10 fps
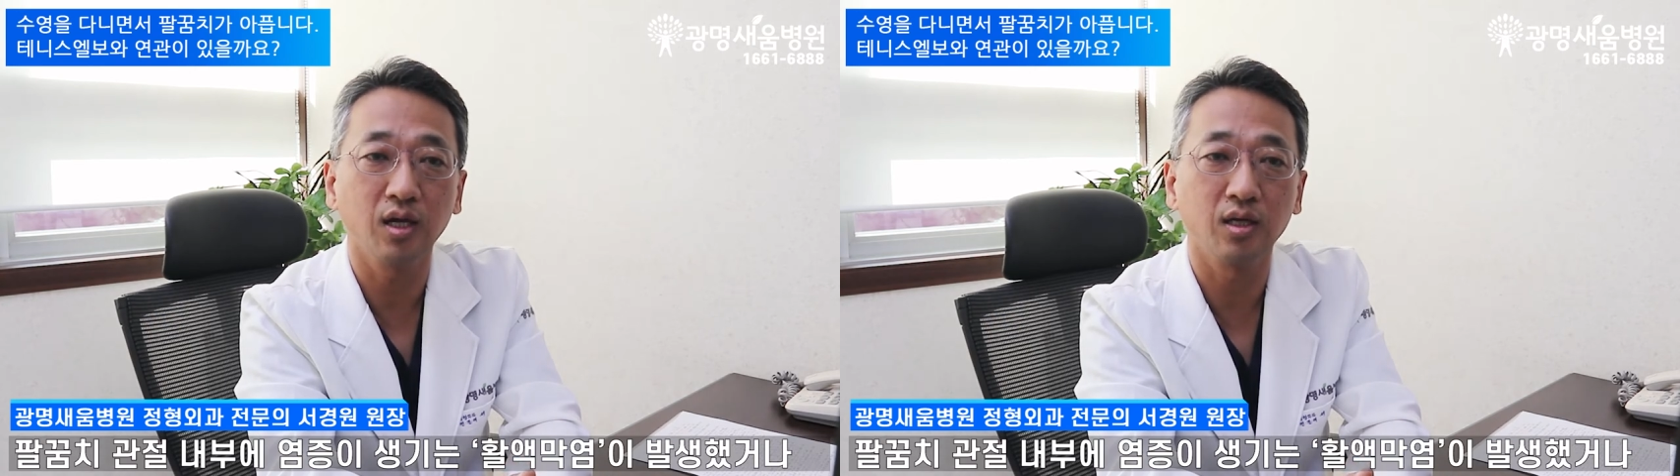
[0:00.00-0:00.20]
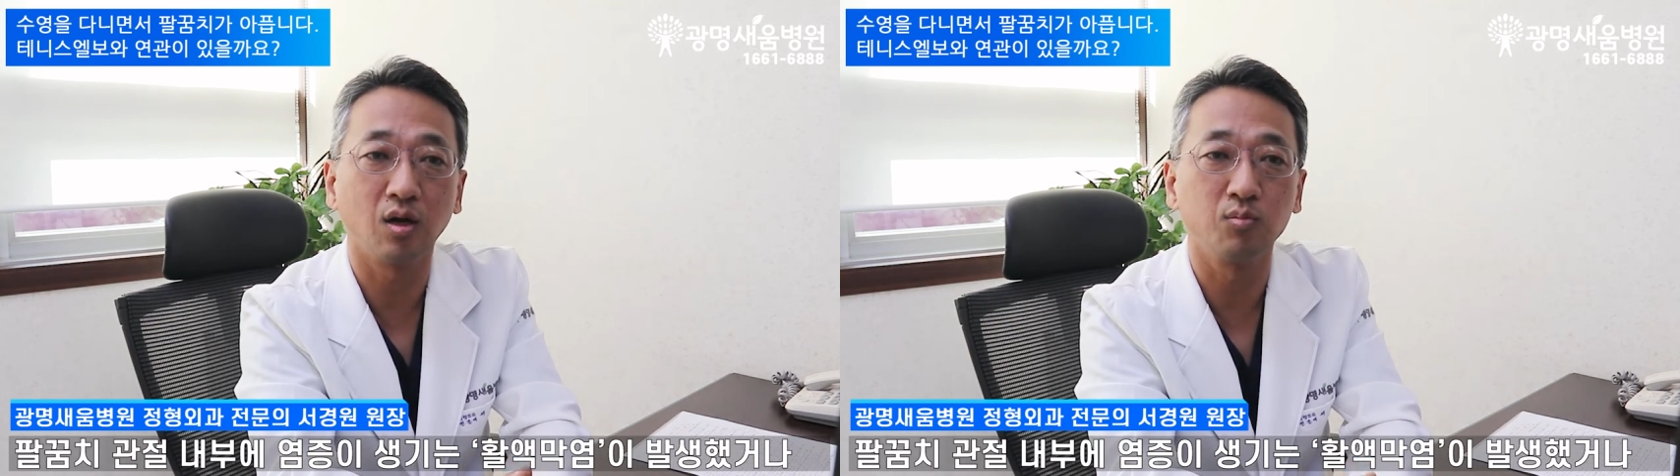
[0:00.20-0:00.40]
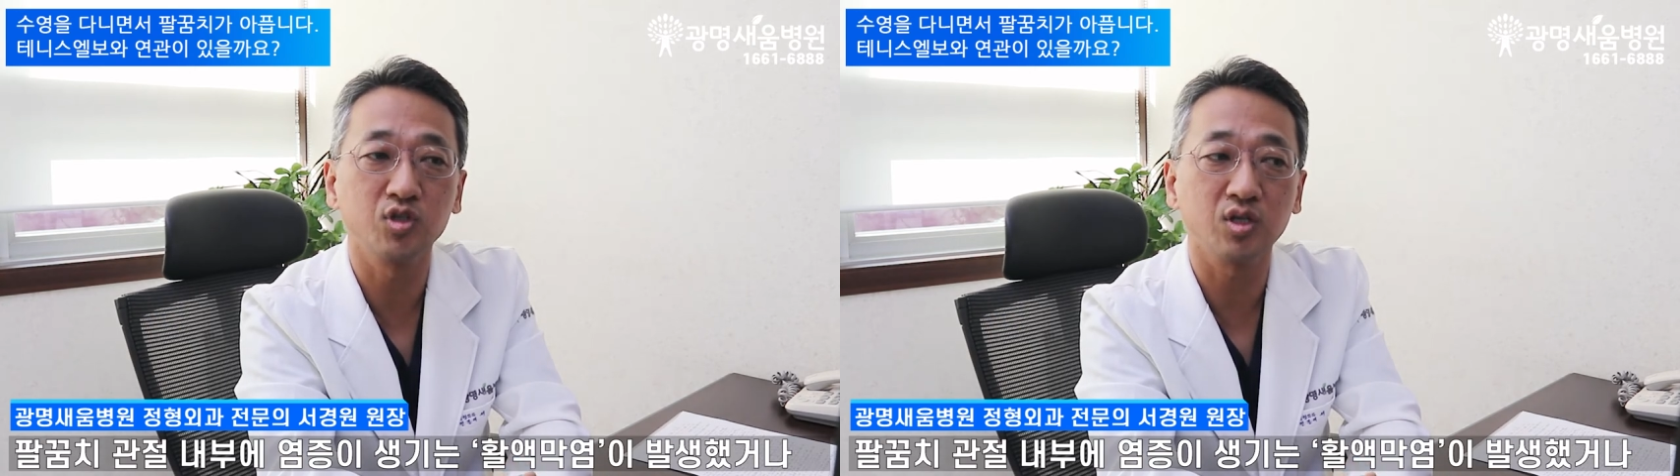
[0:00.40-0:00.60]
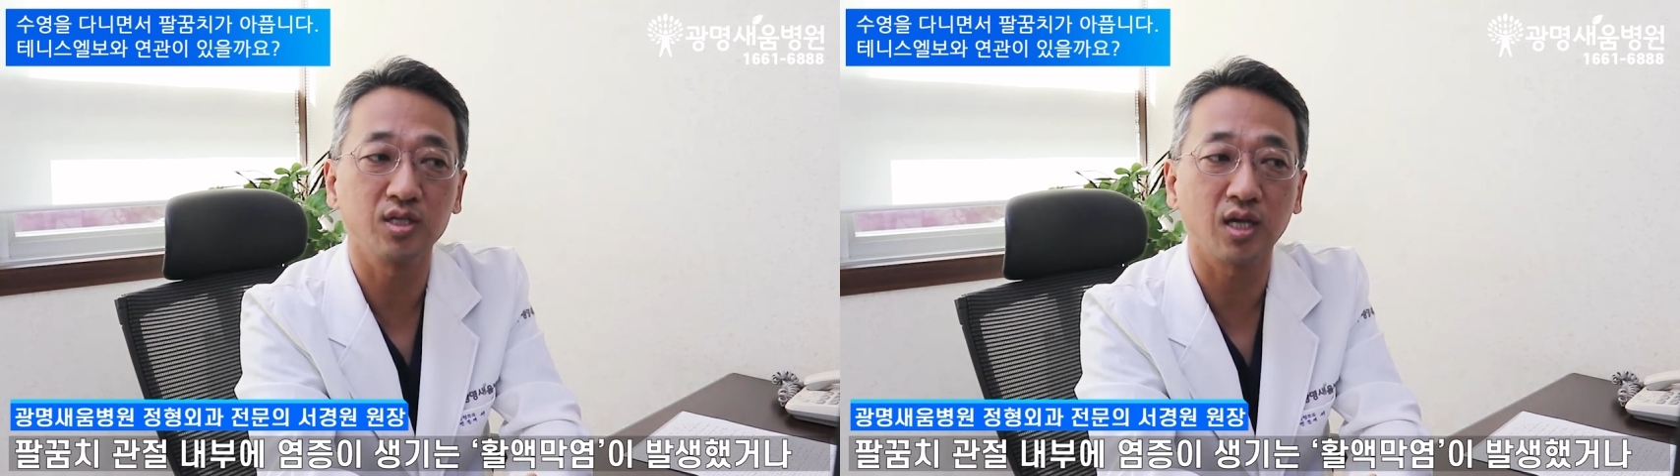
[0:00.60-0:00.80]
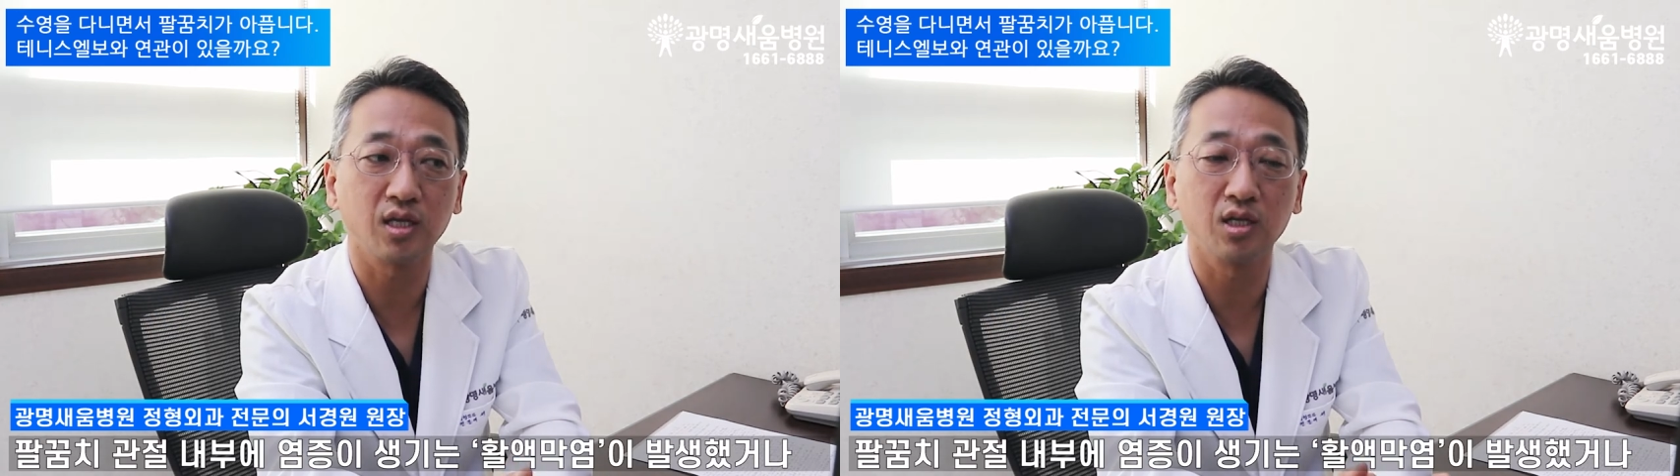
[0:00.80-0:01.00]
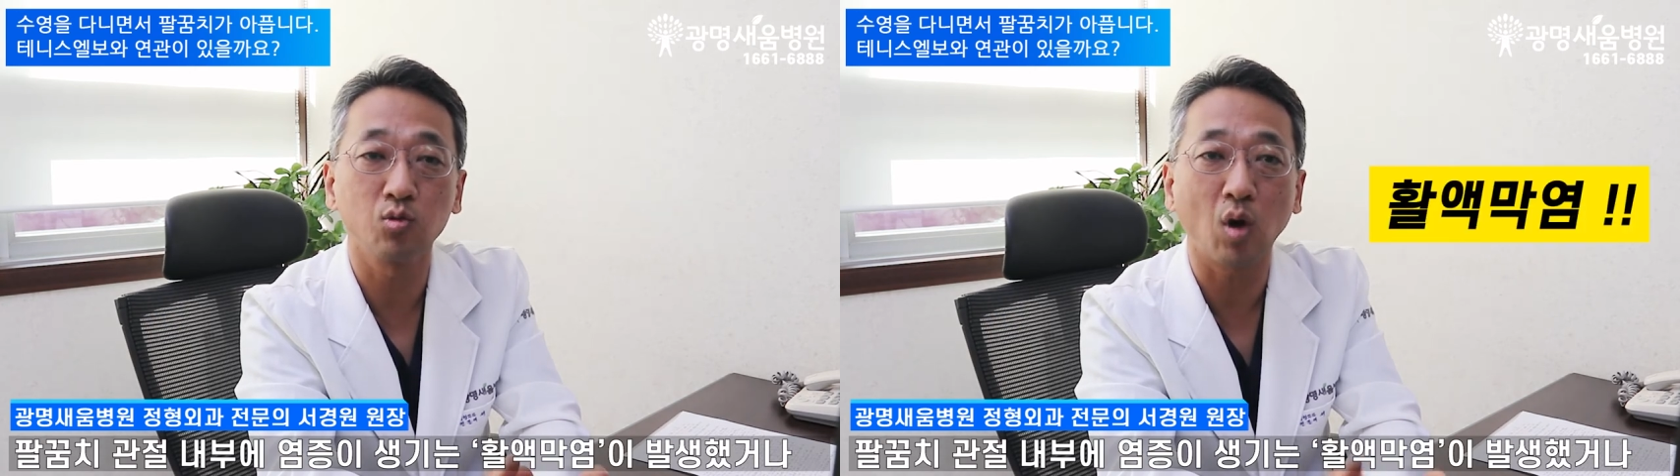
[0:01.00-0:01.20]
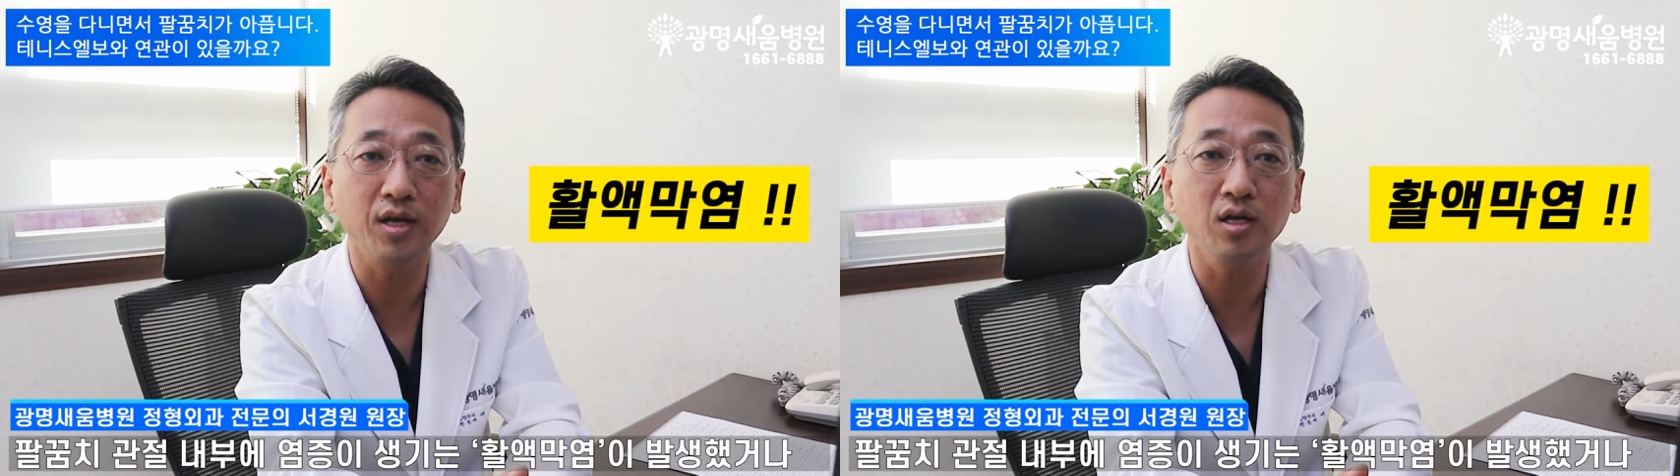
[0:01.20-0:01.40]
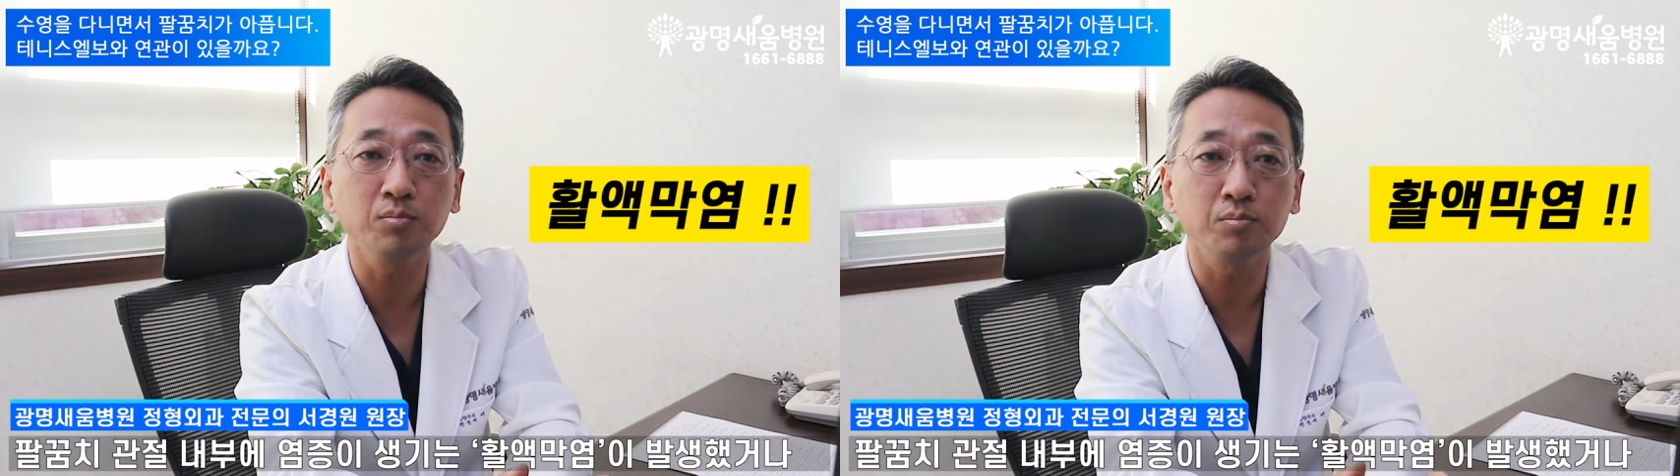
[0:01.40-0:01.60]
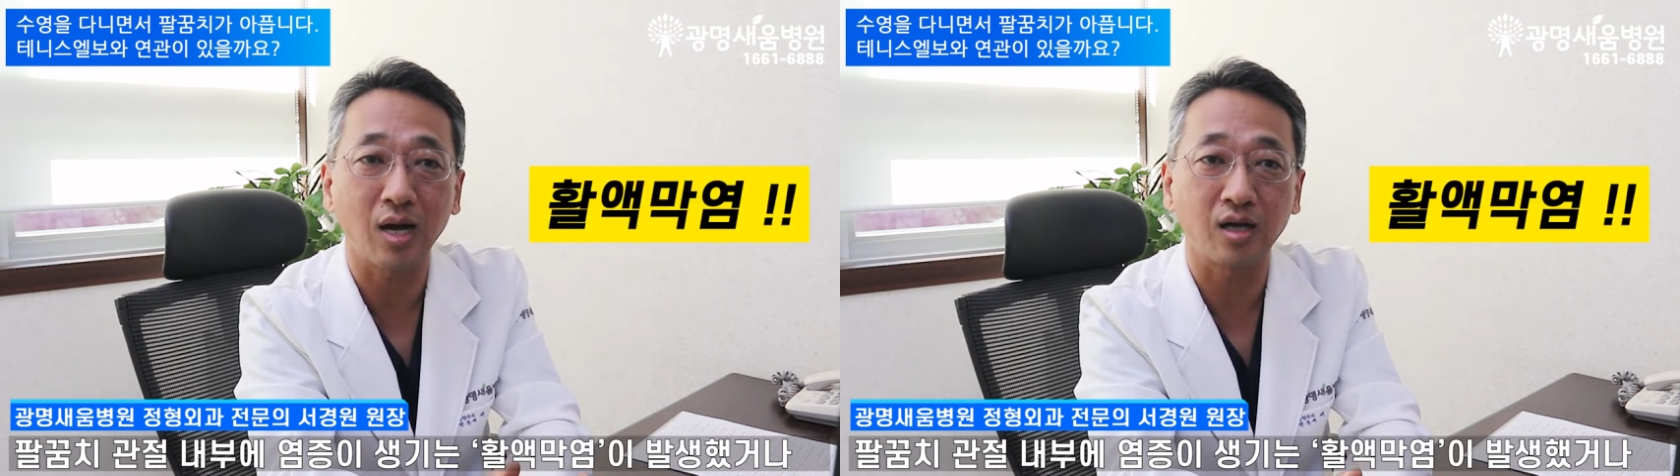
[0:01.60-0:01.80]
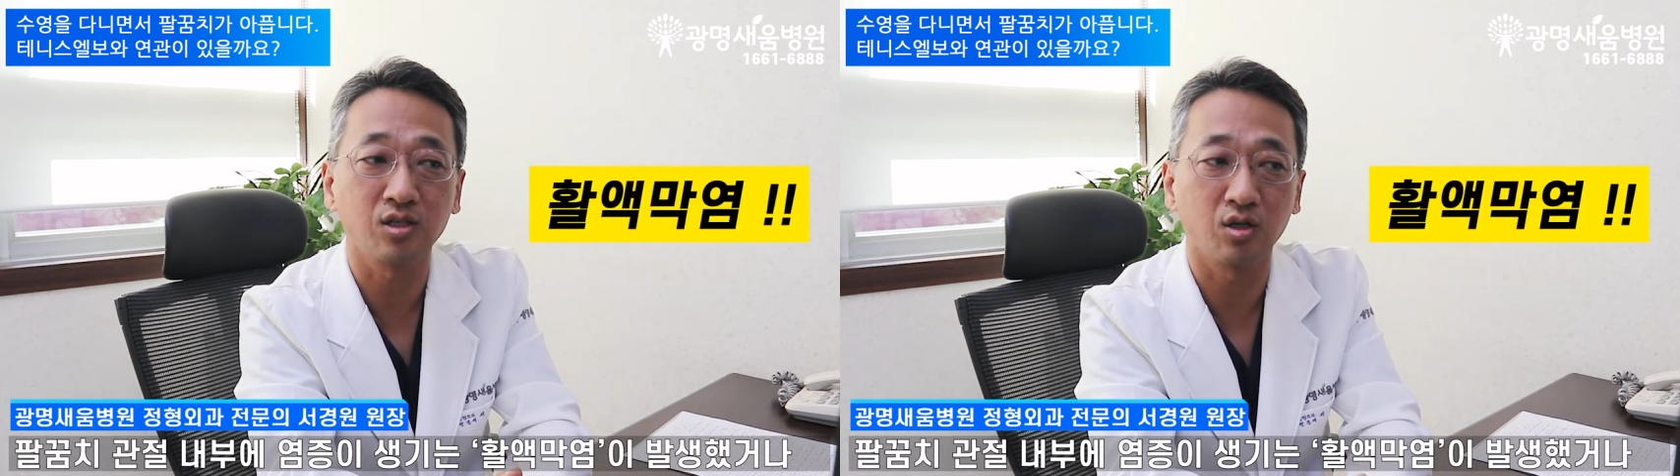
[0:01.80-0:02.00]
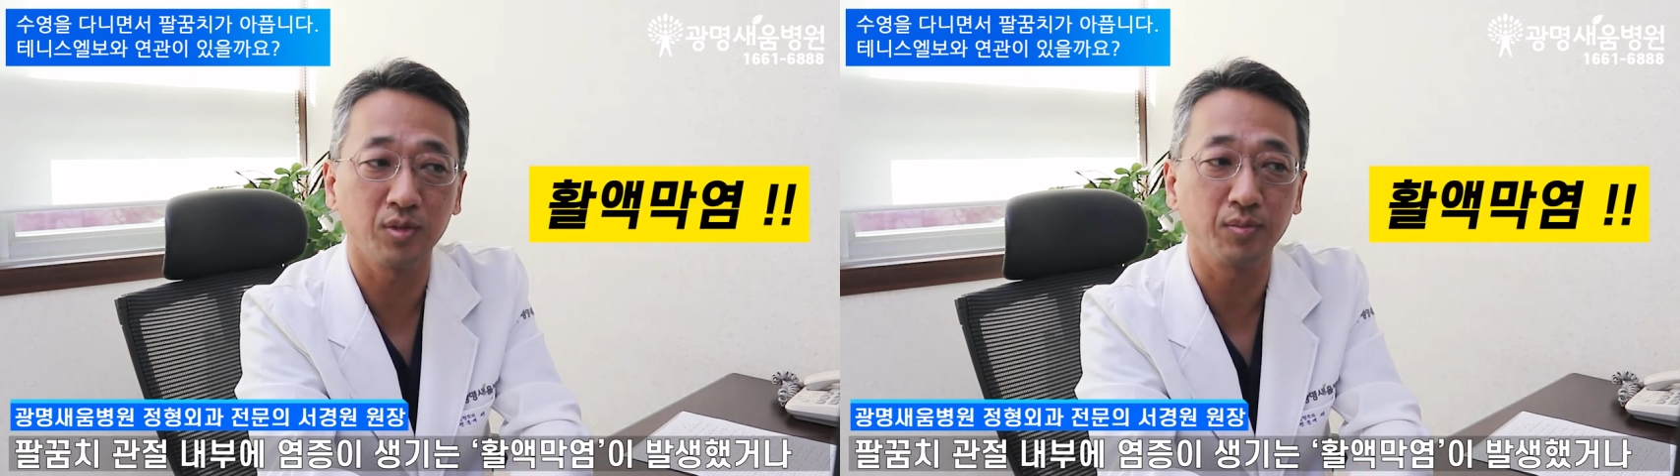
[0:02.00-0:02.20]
염증이 생기는 활액막염이